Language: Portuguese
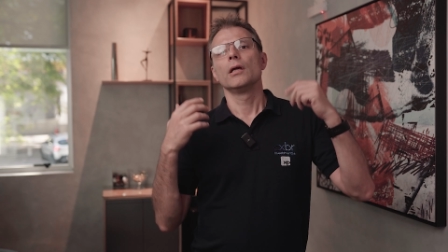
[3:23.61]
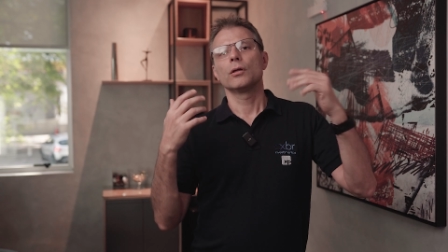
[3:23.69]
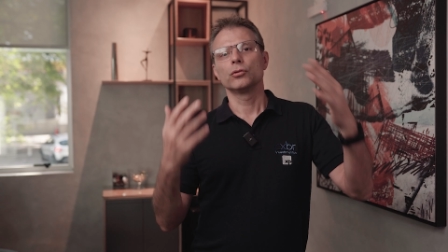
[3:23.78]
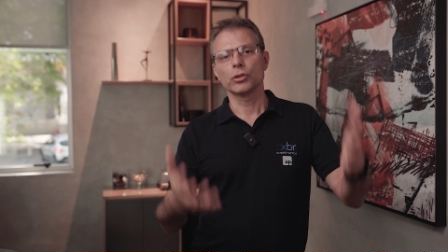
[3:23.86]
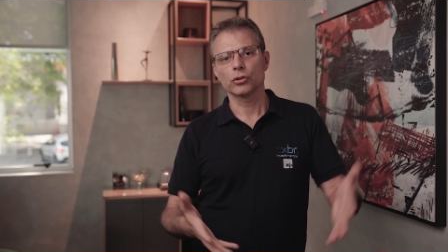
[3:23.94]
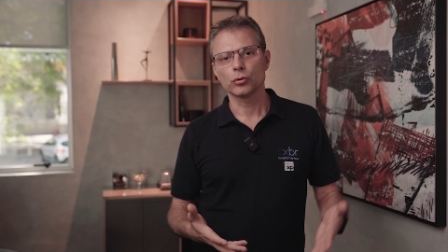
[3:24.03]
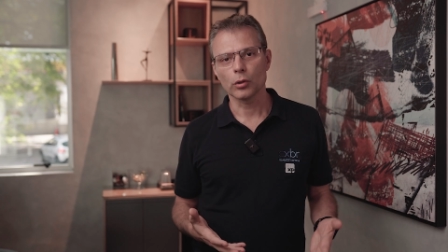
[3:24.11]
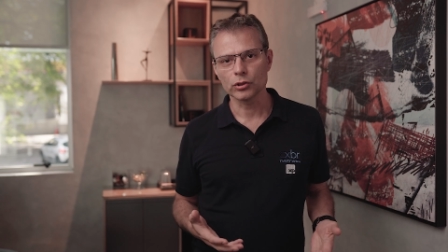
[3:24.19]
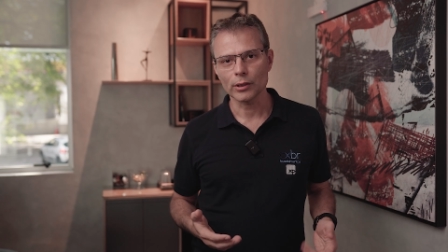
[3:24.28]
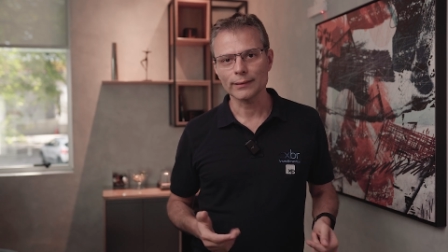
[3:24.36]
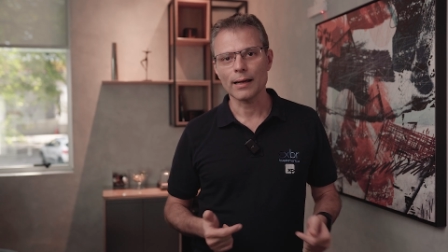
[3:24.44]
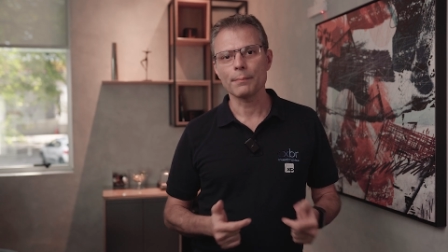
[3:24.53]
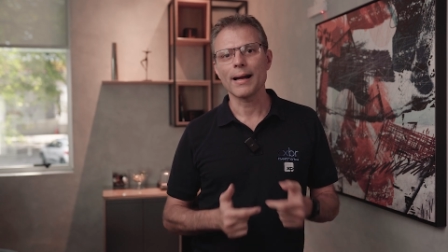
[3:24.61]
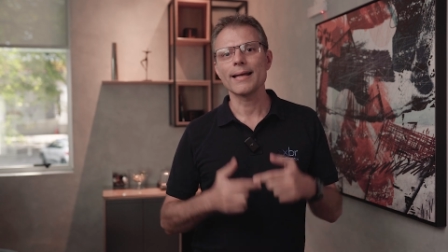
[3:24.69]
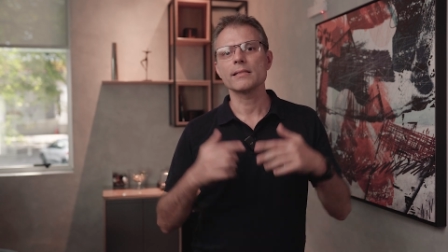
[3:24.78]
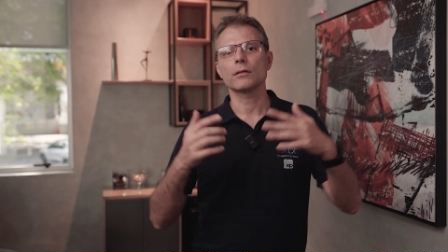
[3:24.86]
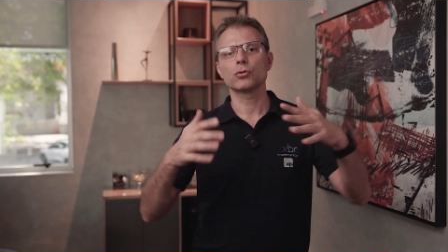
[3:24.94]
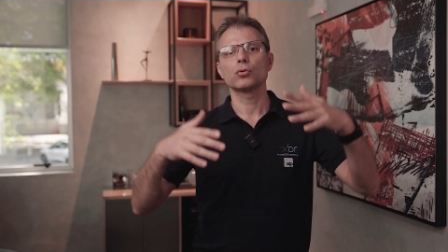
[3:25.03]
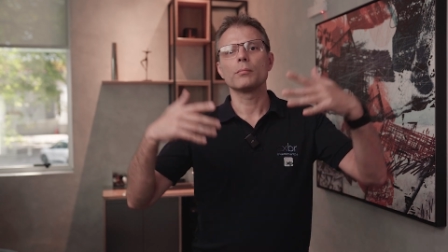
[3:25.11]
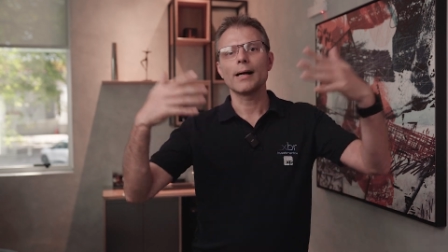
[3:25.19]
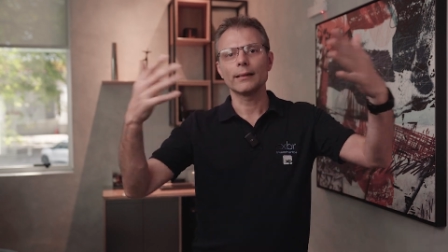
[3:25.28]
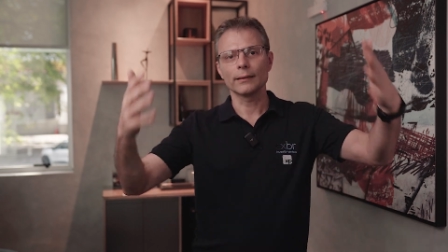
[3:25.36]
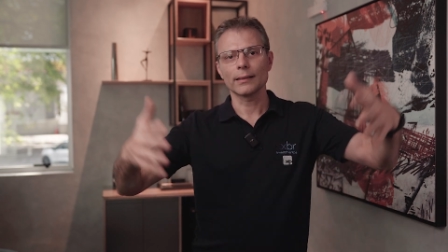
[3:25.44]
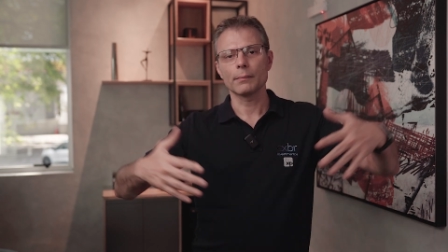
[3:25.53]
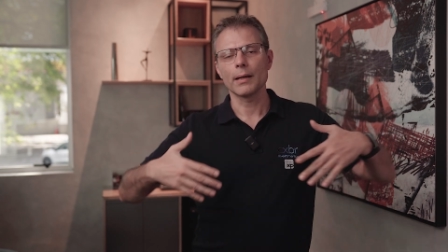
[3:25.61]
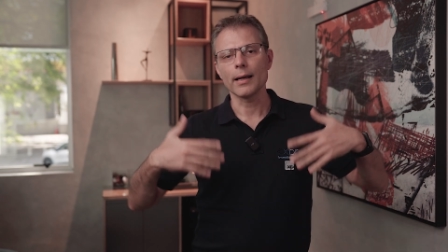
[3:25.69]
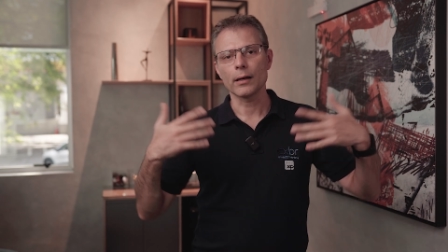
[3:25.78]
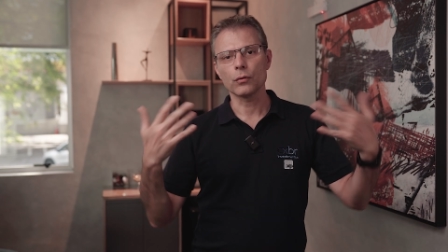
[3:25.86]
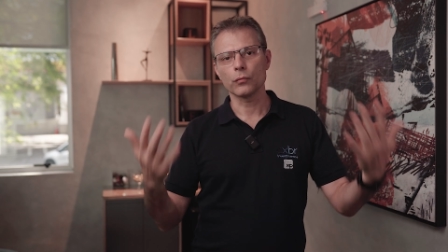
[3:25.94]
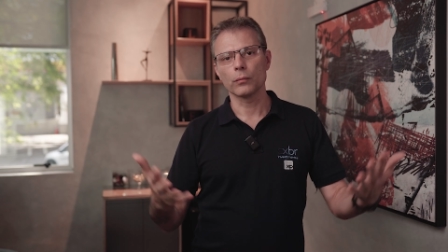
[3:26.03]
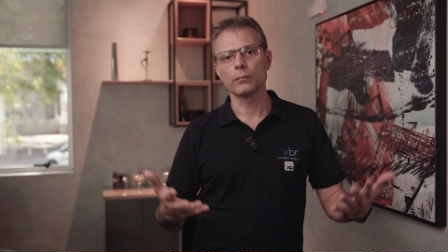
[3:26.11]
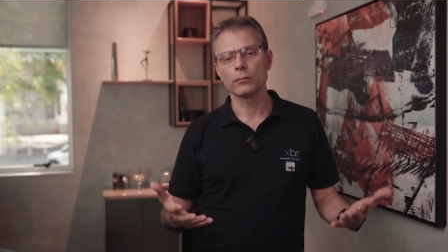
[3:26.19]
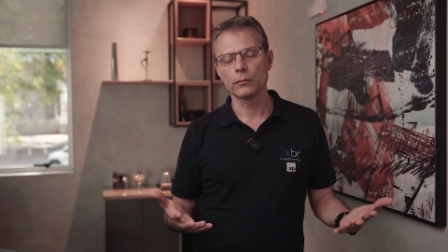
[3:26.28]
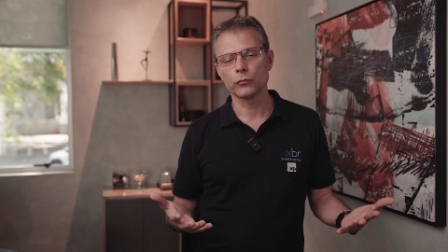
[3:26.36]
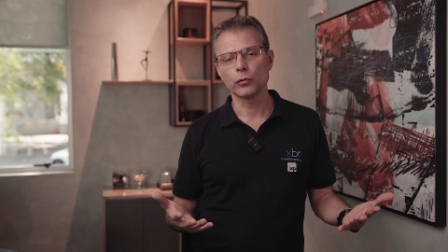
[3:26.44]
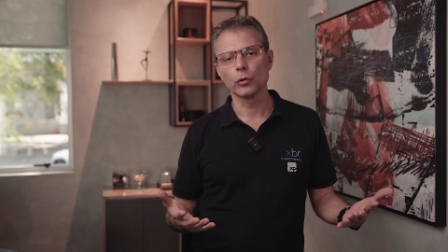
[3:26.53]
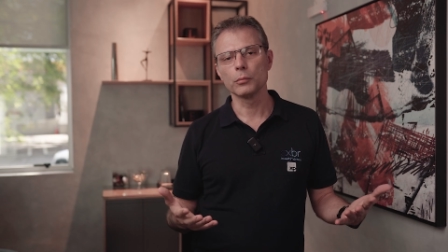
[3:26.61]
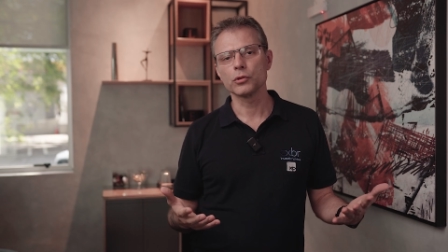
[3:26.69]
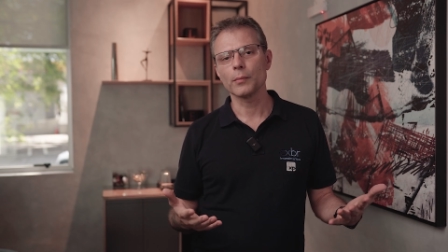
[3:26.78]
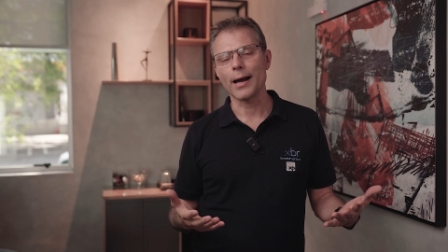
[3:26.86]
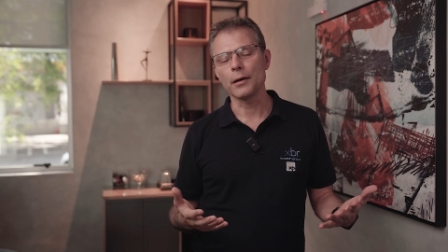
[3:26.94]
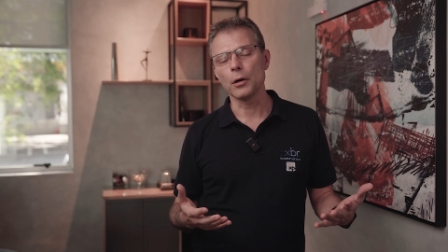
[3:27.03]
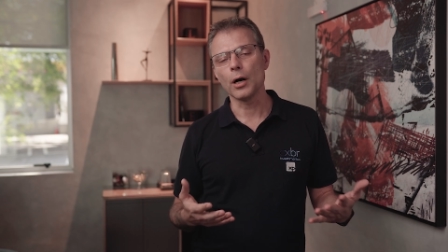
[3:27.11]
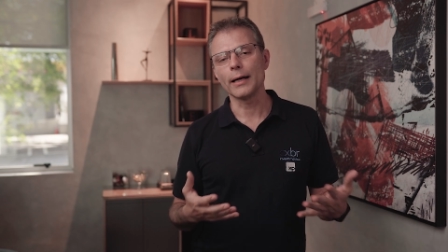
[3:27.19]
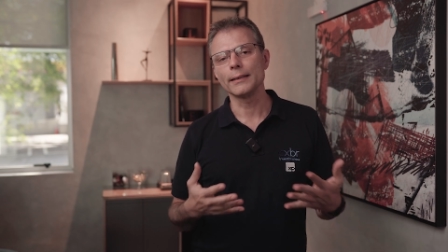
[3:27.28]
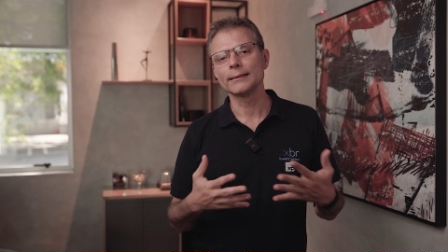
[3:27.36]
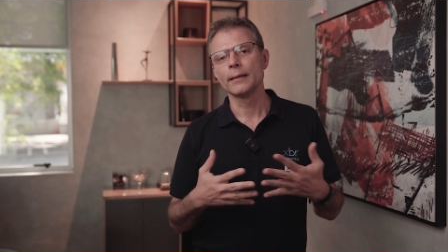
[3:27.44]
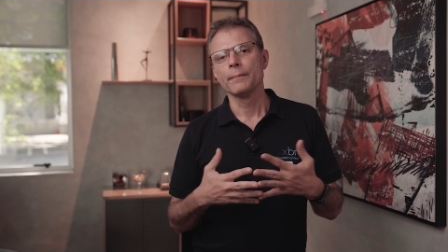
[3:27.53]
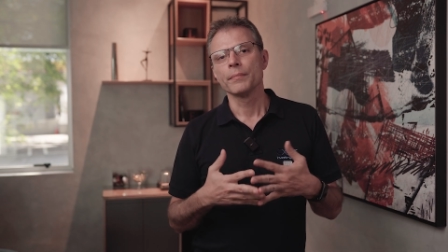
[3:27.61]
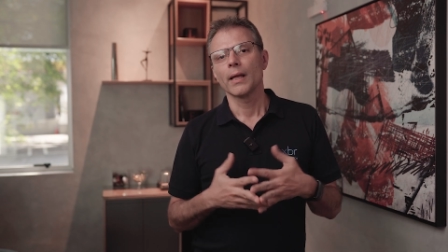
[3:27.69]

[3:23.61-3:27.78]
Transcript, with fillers: que o gestor já está mais acostumado a trabalhar com volumes maiores,